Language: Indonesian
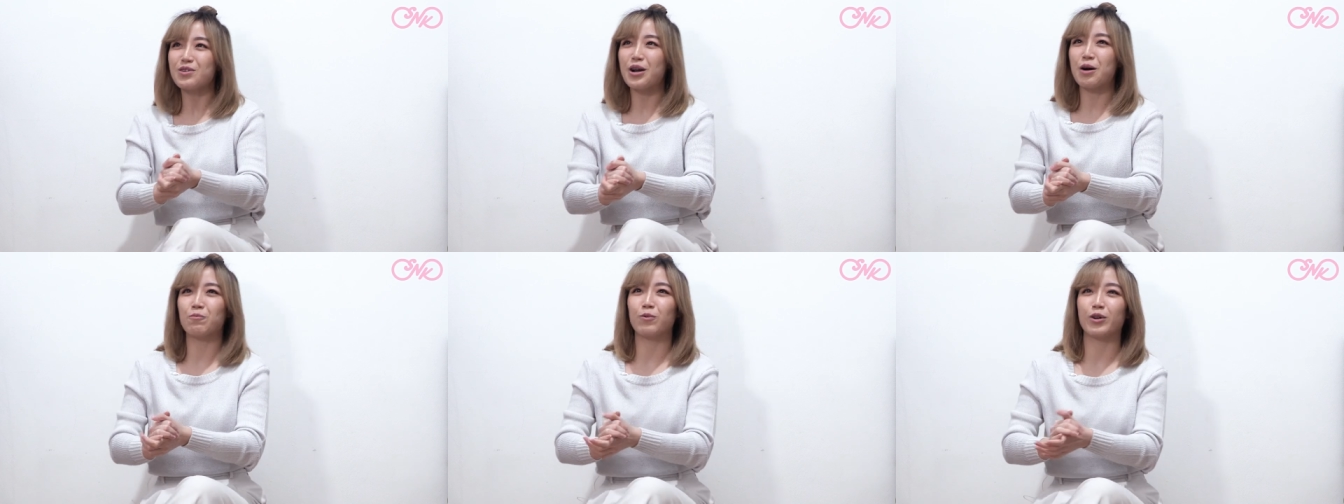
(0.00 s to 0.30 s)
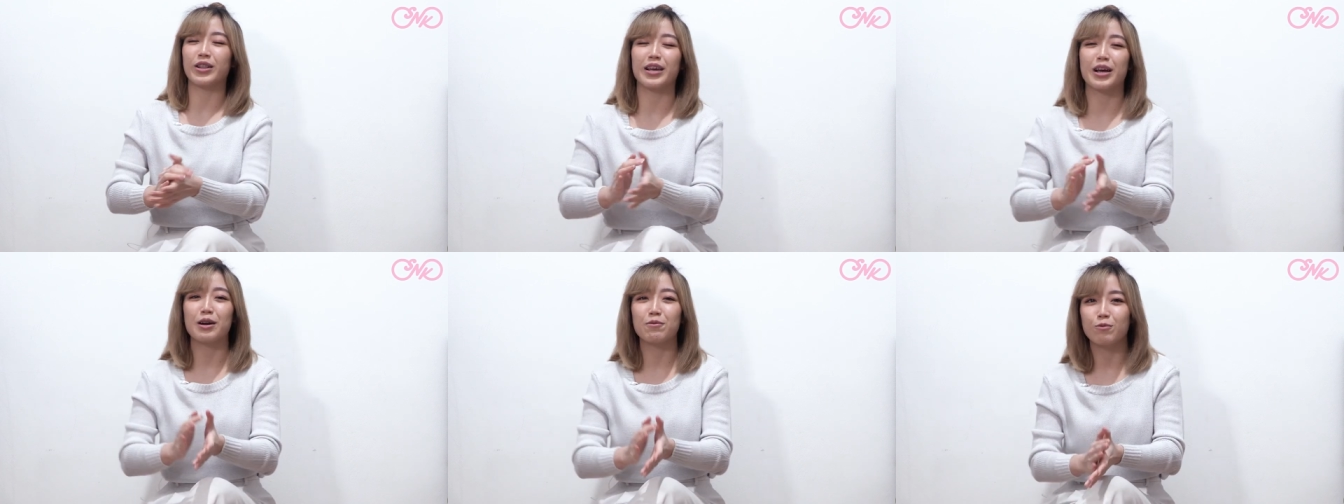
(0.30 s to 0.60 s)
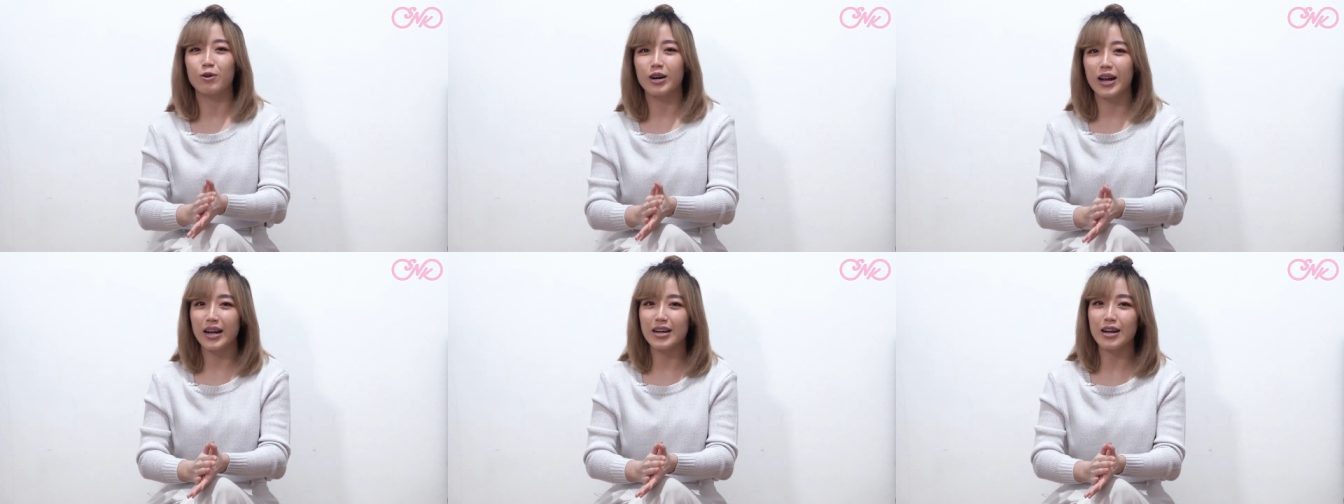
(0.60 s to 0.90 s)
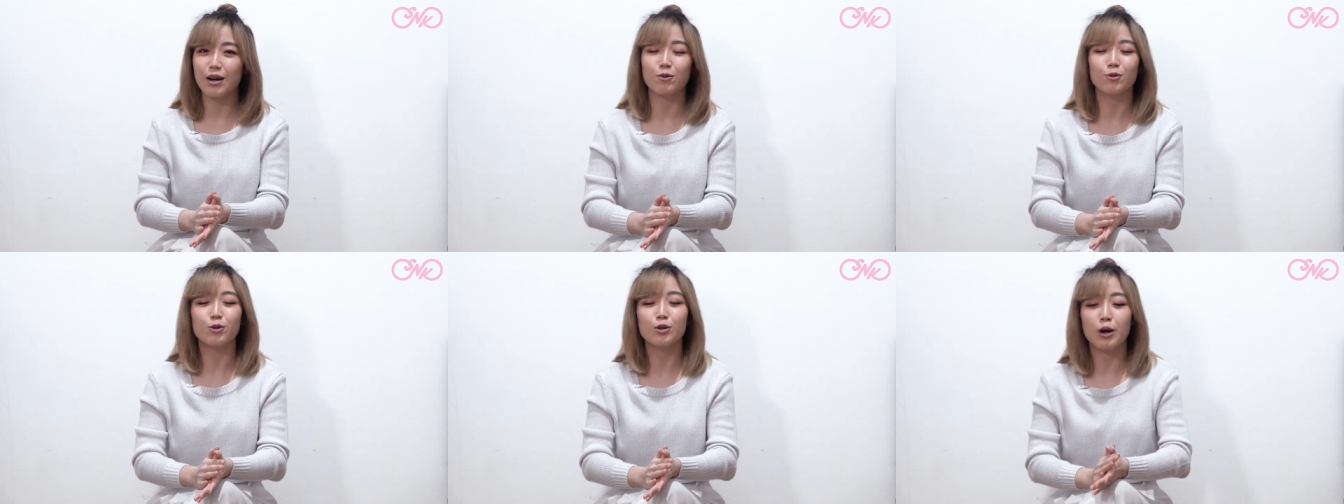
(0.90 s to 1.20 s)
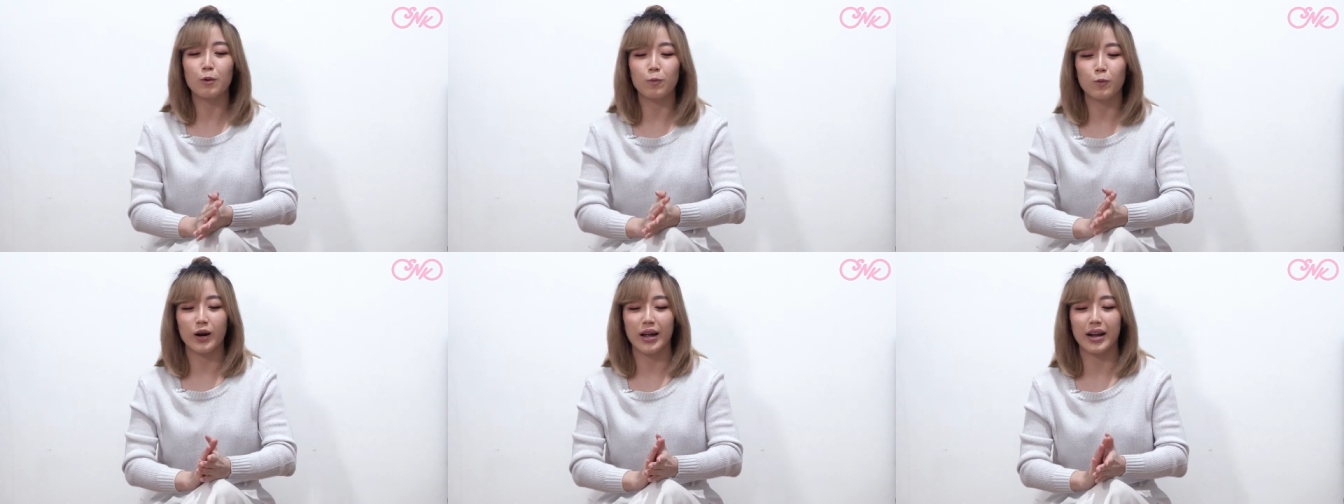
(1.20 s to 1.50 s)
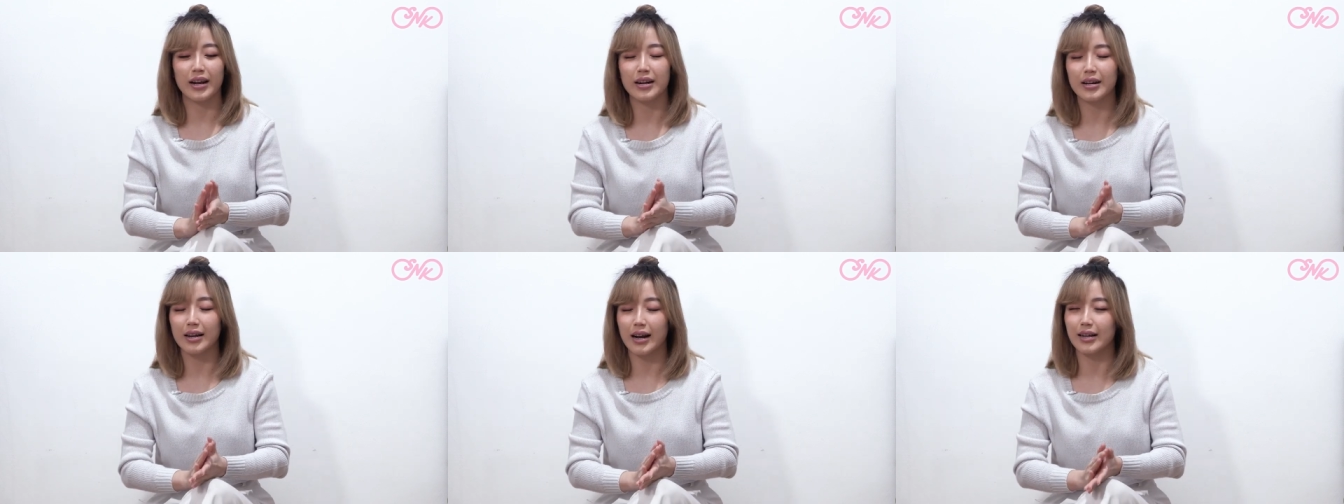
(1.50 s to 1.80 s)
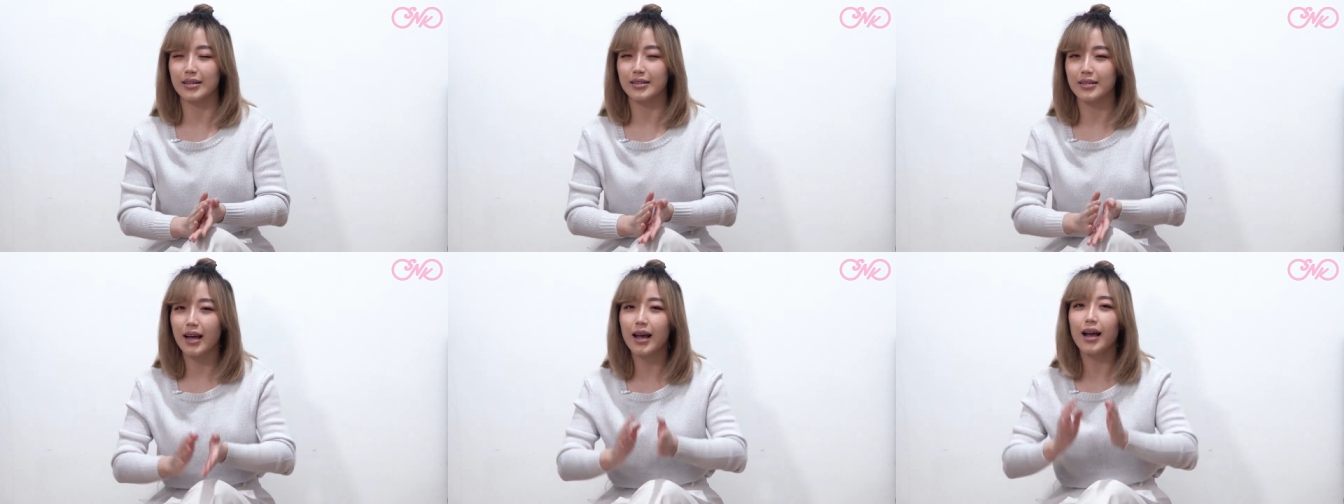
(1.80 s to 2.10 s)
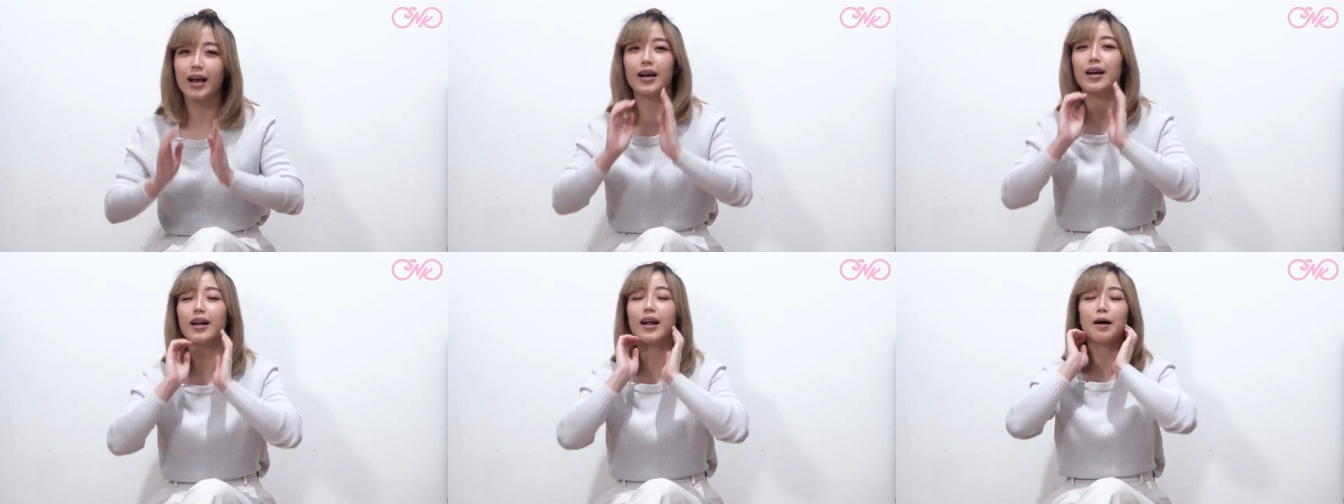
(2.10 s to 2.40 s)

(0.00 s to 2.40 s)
udah mau tiga bulan aku tuh udah mulai ngerasa